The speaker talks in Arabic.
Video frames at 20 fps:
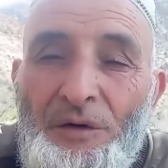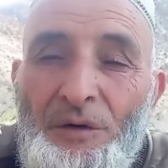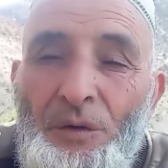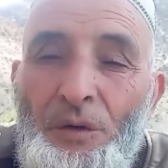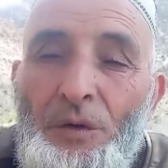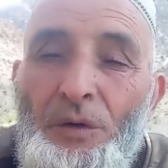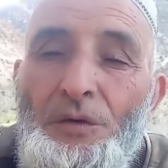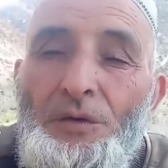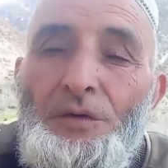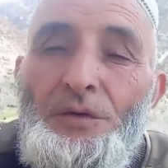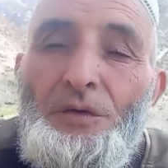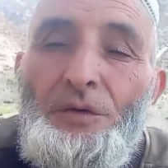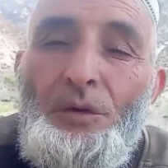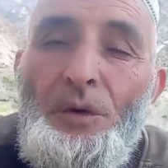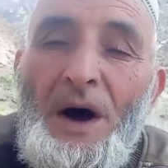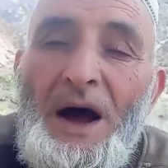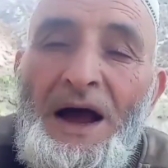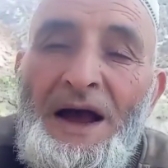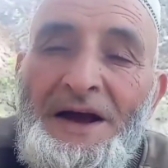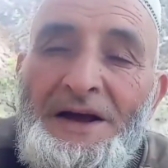كل
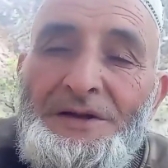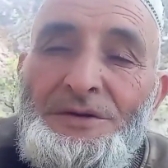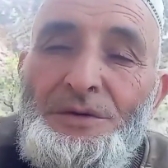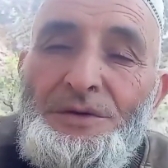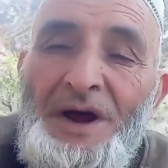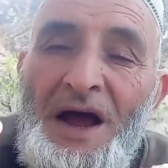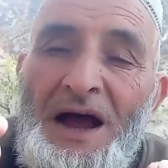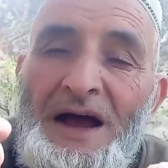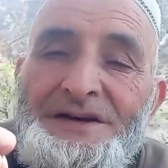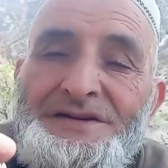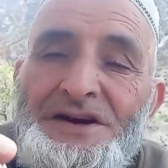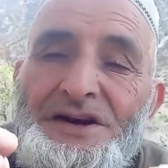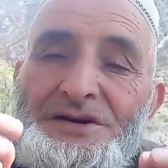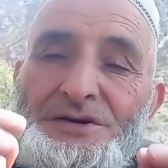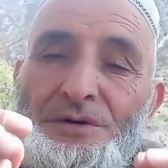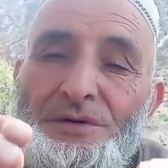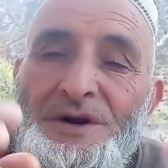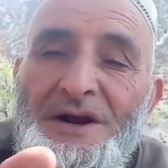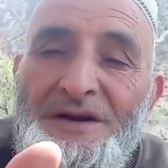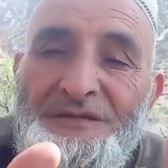واحد
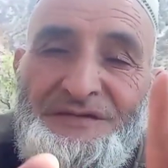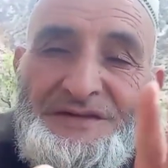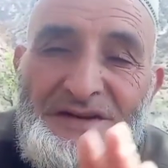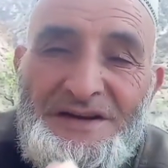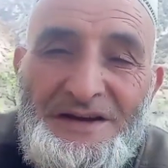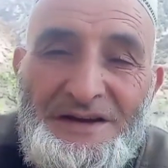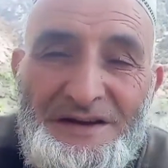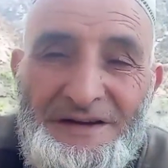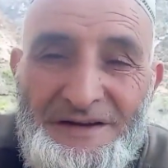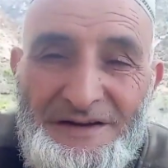حجيج لنفسه